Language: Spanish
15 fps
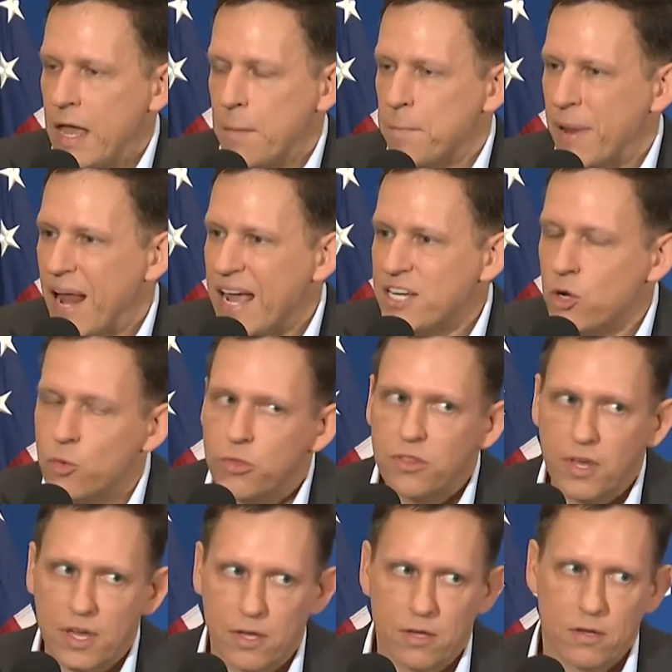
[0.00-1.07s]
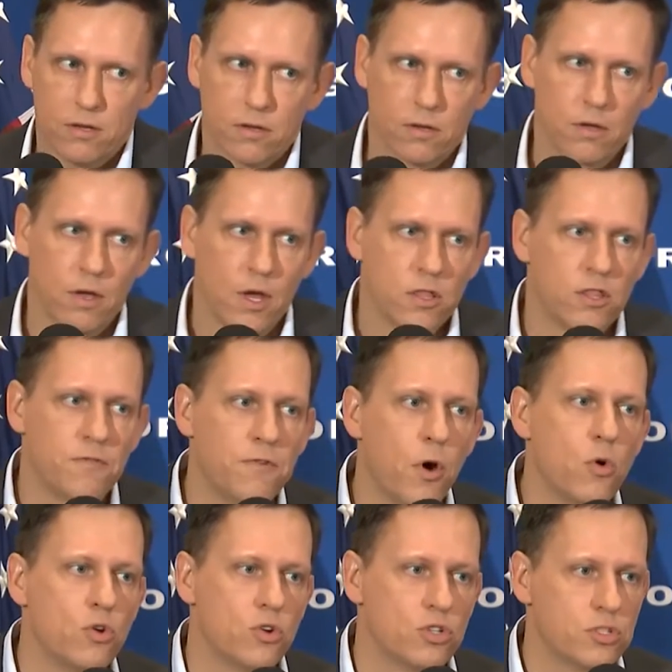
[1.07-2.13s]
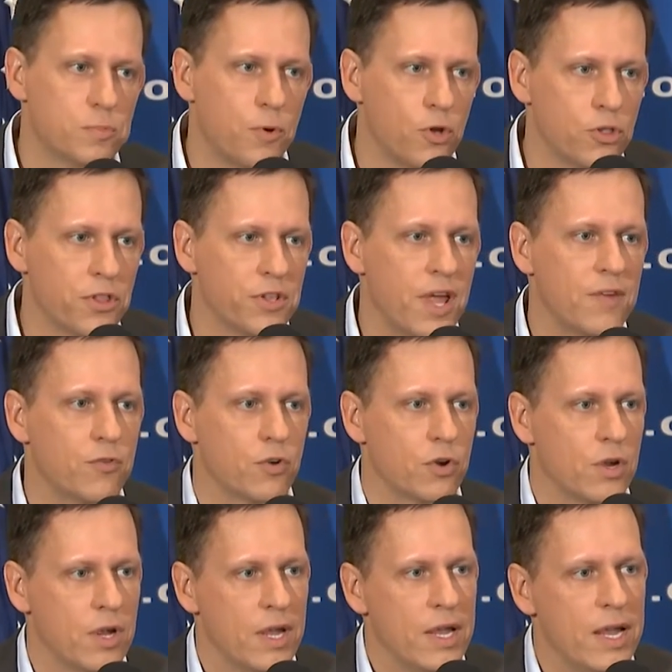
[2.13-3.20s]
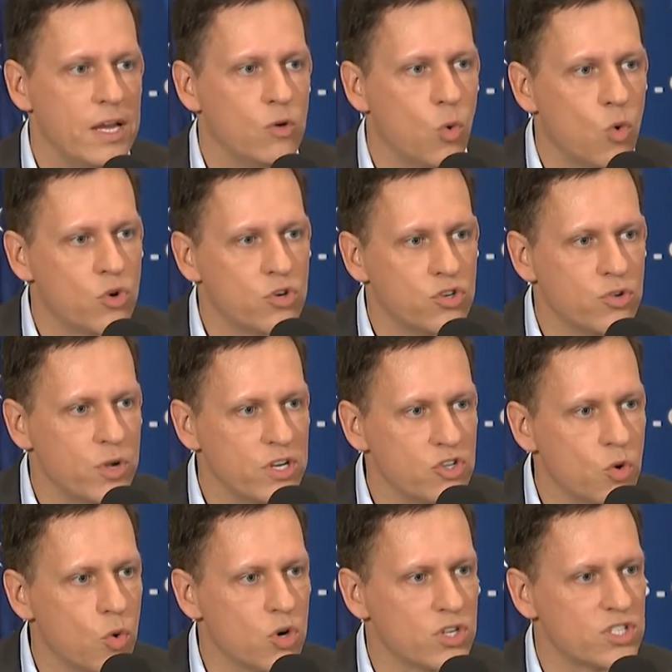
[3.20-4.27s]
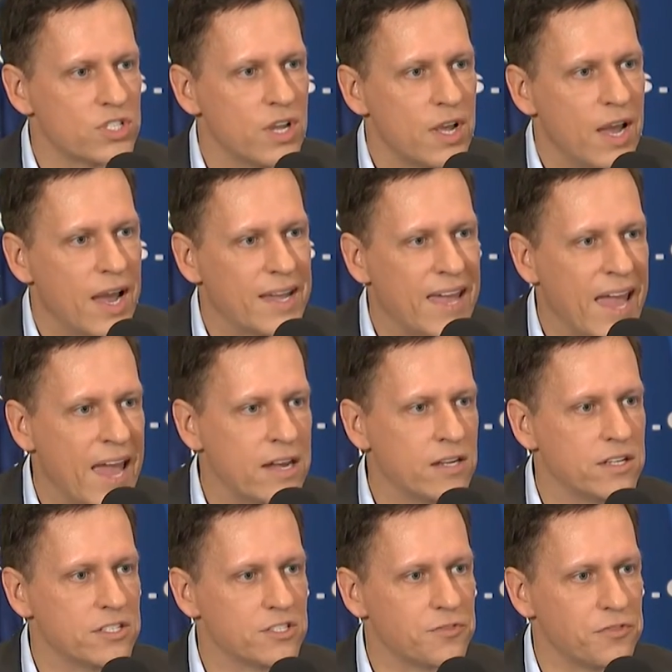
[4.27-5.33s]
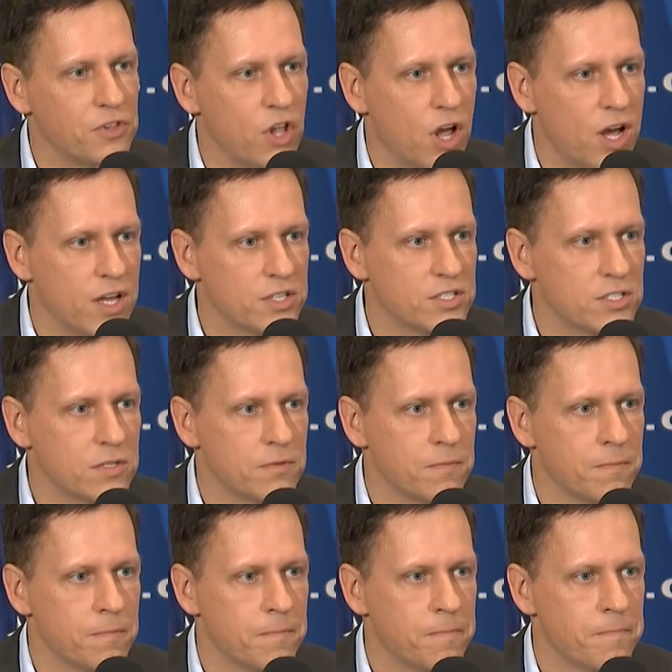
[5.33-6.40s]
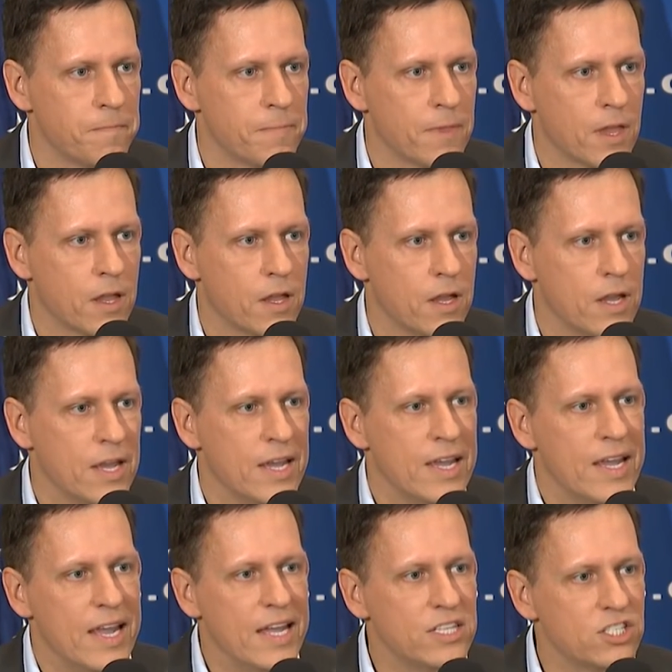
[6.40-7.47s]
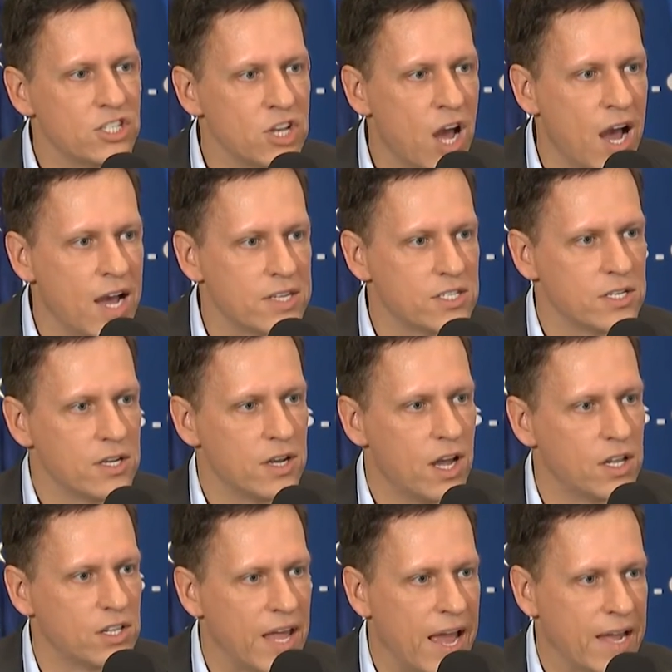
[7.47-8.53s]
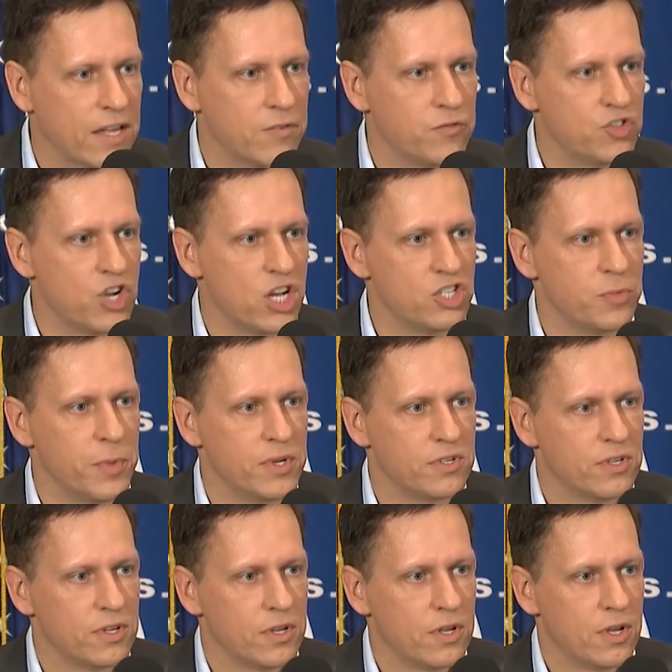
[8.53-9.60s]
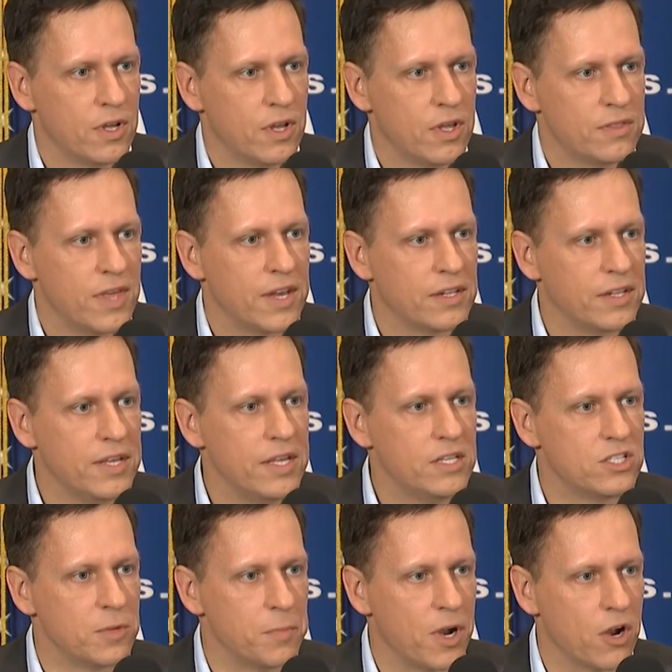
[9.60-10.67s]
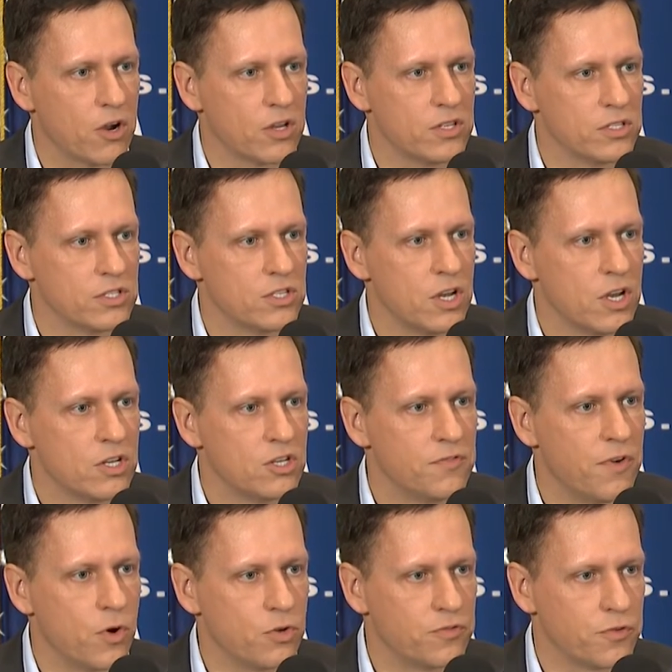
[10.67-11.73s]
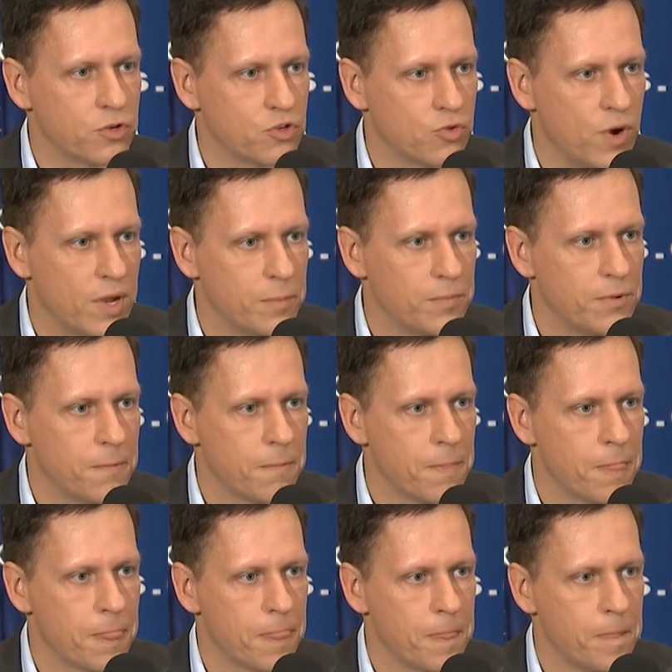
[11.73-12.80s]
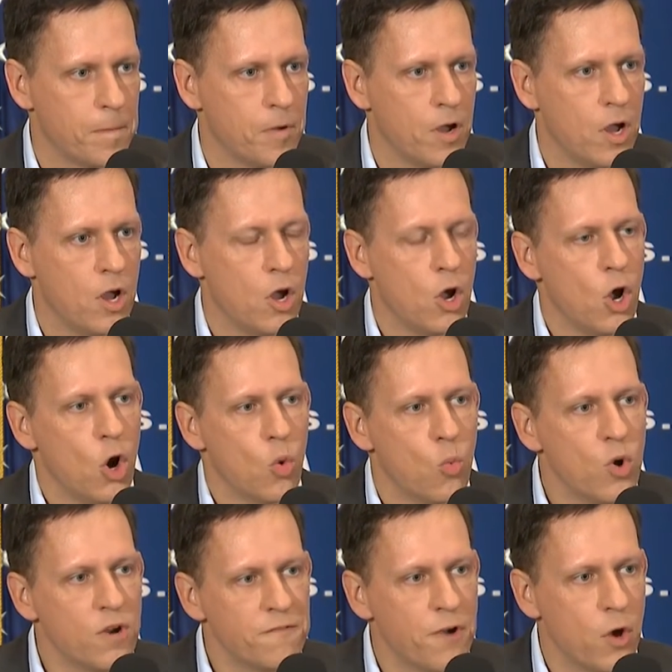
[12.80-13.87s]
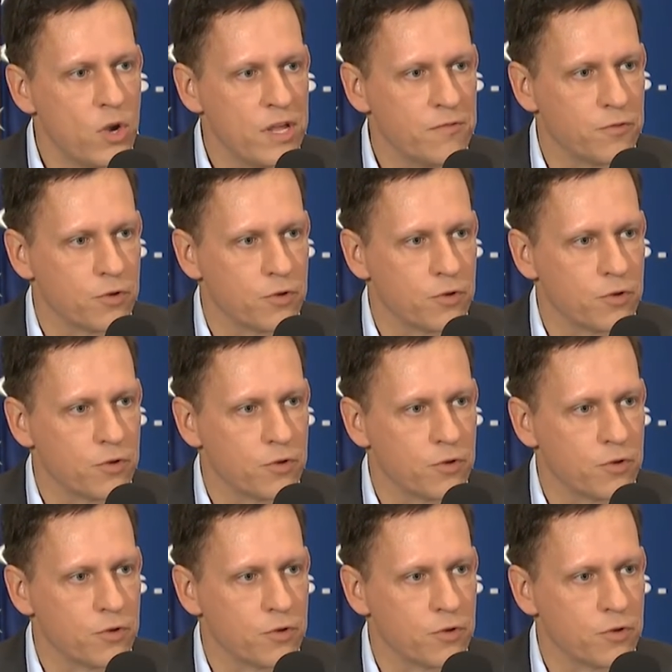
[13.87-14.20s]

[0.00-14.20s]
elecciones, debido a que lo que Trump representa no es una locura y no va a desaparecer. La estratega republicana Alice Stewart coincide con Till y asegura que el movimiento que rodea a Trump tendrá efectos